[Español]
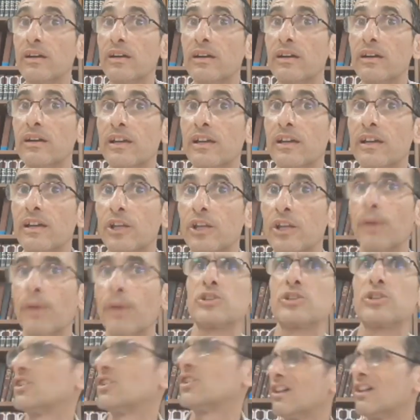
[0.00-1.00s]
No, me dicen,
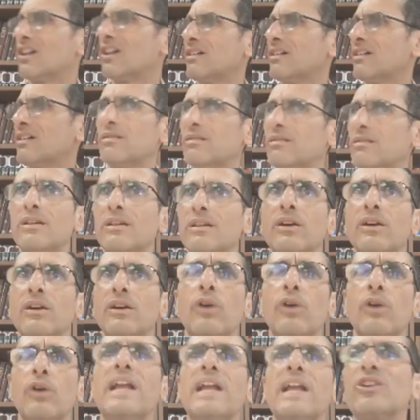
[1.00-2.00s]
no,
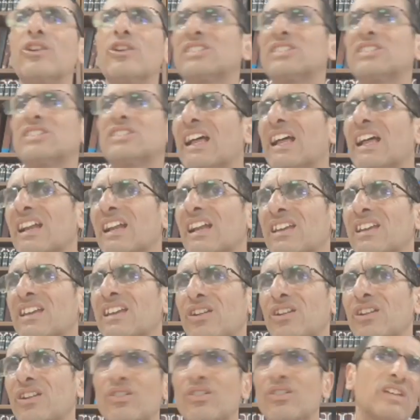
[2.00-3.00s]
una cosa es la
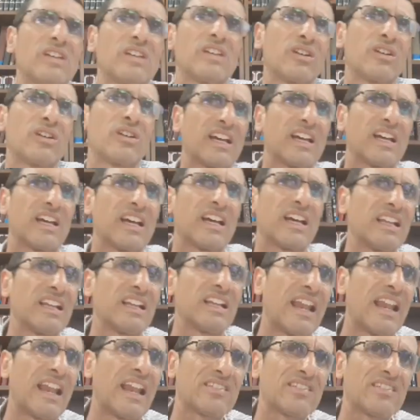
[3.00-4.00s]
religión, otra cosa es la
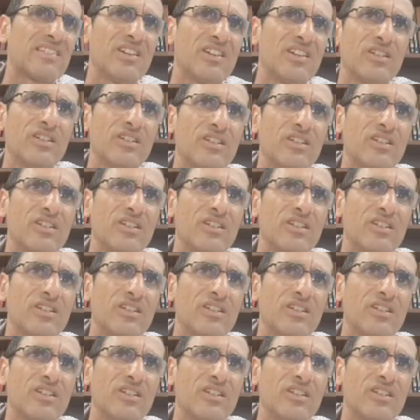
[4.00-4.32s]
nación.